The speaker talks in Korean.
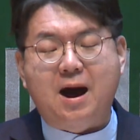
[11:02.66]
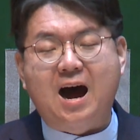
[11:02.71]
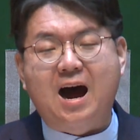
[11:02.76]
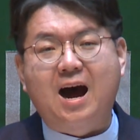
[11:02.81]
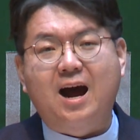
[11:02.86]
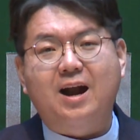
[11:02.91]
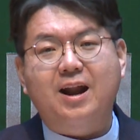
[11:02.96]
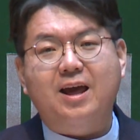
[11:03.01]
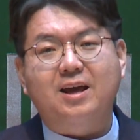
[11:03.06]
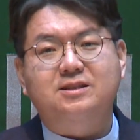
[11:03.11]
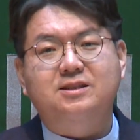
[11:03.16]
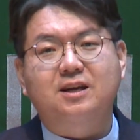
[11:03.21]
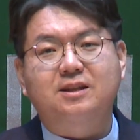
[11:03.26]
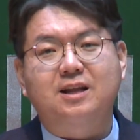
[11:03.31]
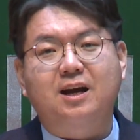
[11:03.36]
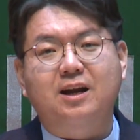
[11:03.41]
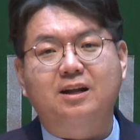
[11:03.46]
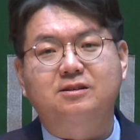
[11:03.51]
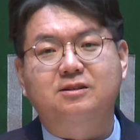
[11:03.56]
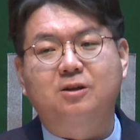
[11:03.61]
바알의
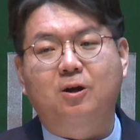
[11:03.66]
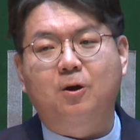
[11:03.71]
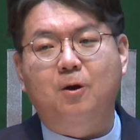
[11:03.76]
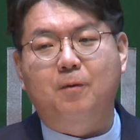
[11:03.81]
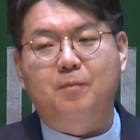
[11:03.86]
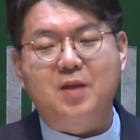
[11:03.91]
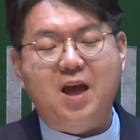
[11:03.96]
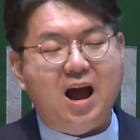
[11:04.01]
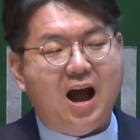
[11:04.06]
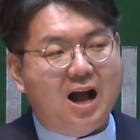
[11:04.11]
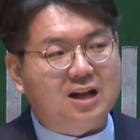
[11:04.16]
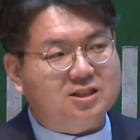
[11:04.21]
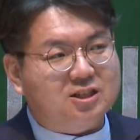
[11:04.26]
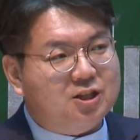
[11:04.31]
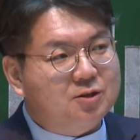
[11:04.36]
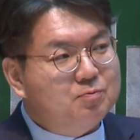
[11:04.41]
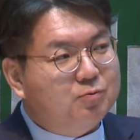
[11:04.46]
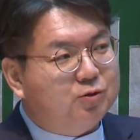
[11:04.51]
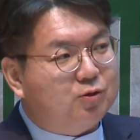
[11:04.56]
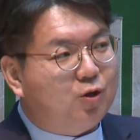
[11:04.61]
재단에서
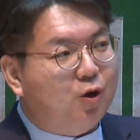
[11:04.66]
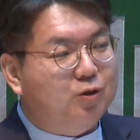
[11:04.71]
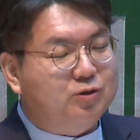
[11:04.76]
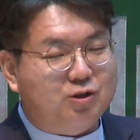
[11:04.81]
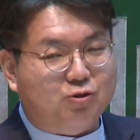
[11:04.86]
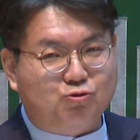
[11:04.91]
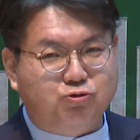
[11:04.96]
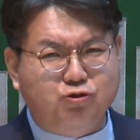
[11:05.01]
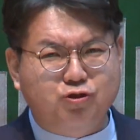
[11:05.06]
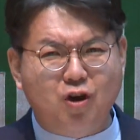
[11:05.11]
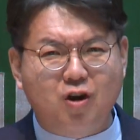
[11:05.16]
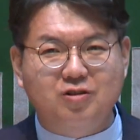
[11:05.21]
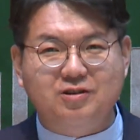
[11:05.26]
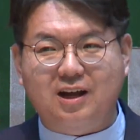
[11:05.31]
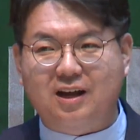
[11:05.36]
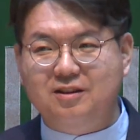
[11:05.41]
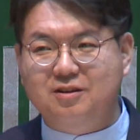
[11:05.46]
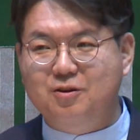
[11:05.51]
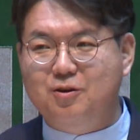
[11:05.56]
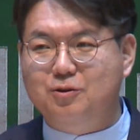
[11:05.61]
아침부터 이제
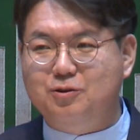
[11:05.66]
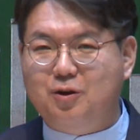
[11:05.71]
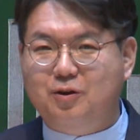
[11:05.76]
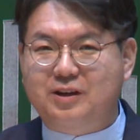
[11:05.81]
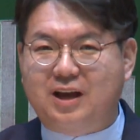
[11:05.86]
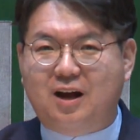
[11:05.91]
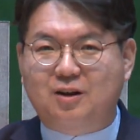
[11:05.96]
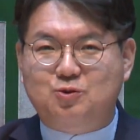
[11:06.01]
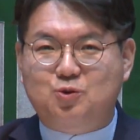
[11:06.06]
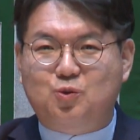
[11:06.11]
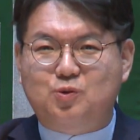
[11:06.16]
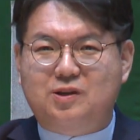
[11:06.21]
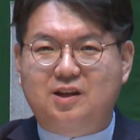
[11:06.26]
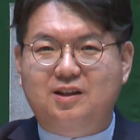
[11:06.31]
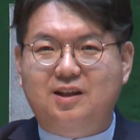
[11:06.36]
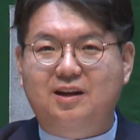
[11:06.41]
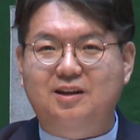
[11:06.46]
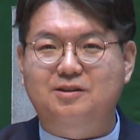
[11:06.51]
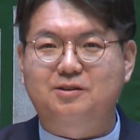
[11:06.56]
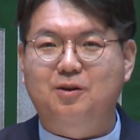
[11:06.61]
구경을 하는 거죠. 양쪽
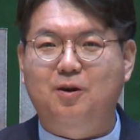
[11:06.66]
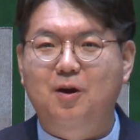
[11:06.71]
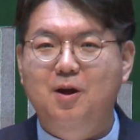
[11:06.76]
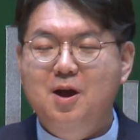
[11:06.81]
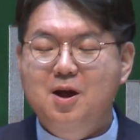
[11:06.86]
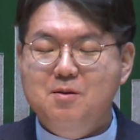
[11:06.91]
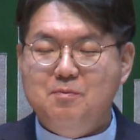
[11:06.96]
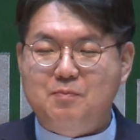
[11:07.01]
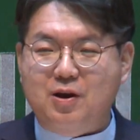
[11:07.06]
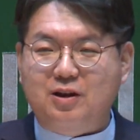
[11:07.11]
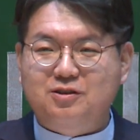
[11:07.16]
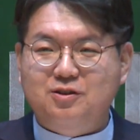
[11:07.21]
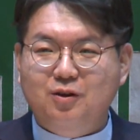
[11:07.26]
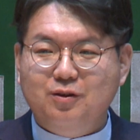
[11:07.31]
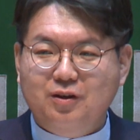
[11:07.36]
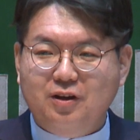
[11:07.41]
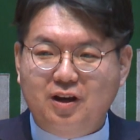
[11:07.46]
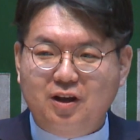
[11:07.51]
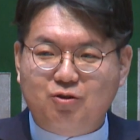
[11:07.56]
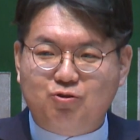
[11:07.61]
재단에서
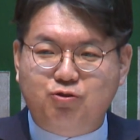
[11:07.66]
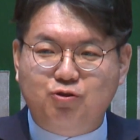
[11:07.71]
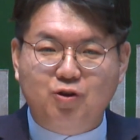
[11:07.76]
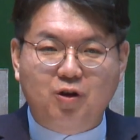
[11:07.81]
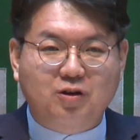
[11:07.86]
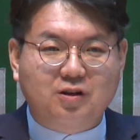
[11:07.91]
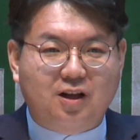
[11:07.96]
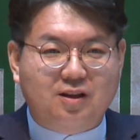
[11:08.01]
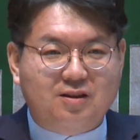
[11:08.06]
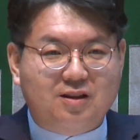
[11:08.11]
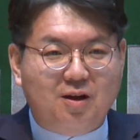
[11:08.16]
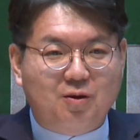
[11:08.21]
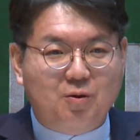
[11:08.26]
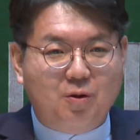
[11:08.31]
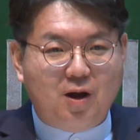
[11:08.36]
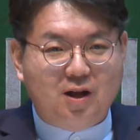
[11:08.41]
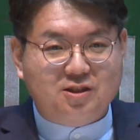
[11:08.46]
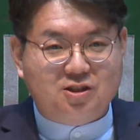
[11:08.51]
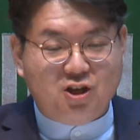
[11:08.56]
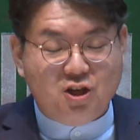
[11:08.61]
백성들이 구경
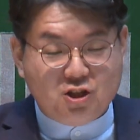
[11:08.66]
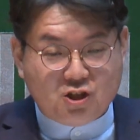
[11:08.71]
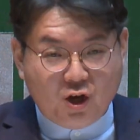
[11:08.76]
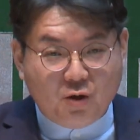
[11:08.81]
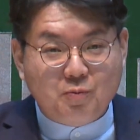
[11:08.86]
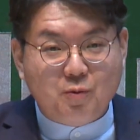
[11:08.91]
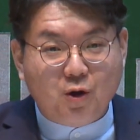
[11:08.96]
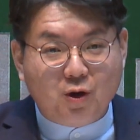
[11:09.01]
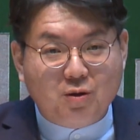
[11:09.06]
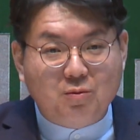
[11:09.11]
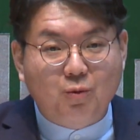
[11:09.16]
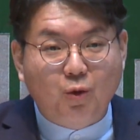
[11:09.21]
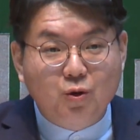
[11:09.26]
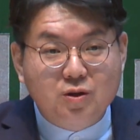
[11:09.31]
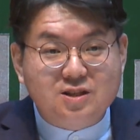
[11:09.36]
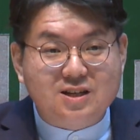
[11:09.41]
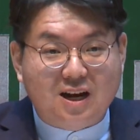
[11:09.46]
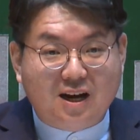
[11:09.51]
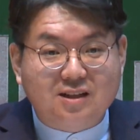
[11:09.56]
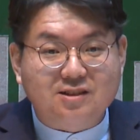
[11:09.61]
났다고 한 7천 명이
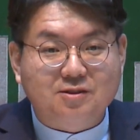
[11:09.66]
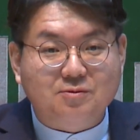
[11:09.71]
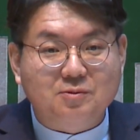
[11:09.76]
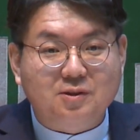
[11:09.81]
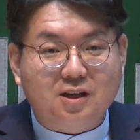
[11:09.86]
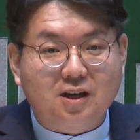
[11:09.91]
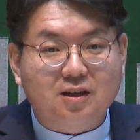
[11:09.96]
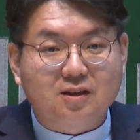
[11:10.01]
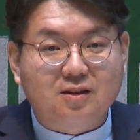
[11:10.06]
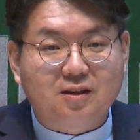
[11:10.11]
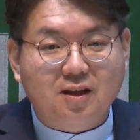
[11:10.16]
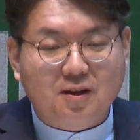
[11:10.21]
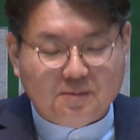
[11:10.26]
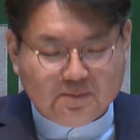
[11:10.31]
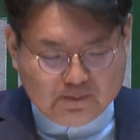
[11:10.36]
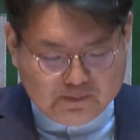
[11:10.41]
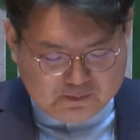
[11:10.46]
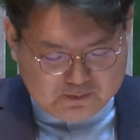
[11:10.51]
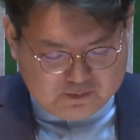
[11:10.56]
모이지 않았습니까 이때?